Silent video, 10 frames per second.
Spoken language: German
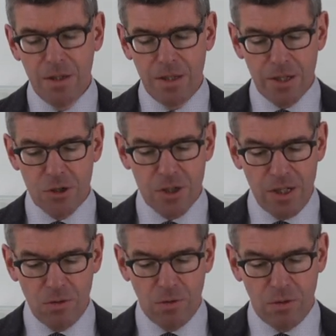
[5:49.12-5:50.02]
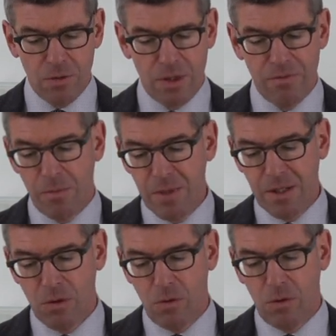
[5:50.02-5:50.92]
Die Entstehung, die
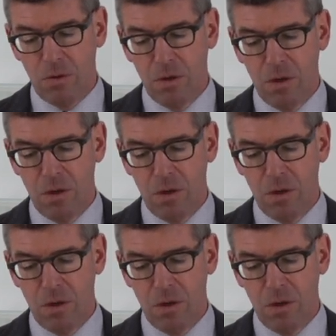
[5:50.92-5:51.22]
Vermittlung